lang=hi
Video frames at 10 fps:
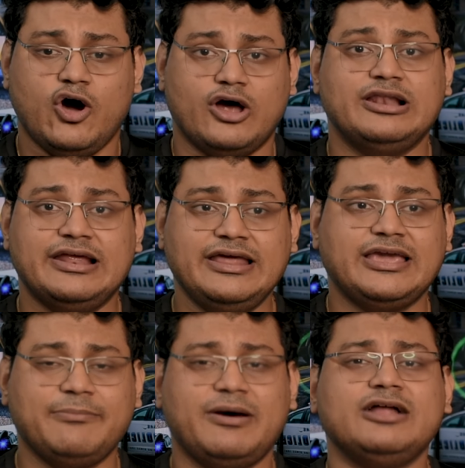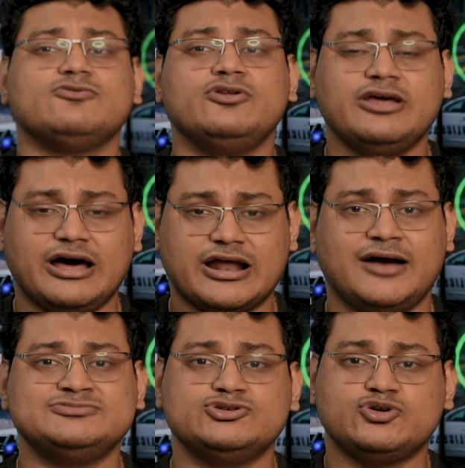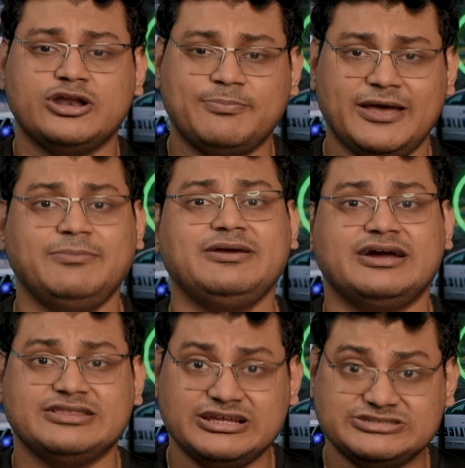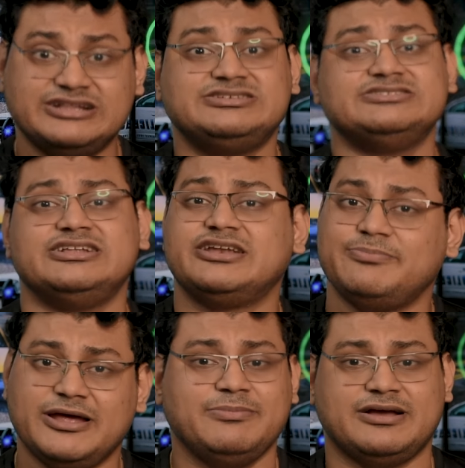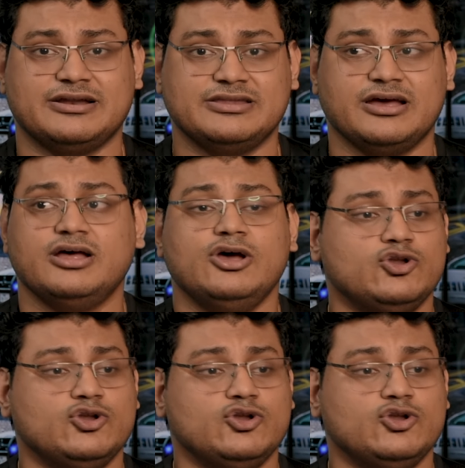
और लेने के बाद उन्होंने आराम से उसको रिपेयर भी कर दिया जल्द से जल्द रिपेयर भी कर दिया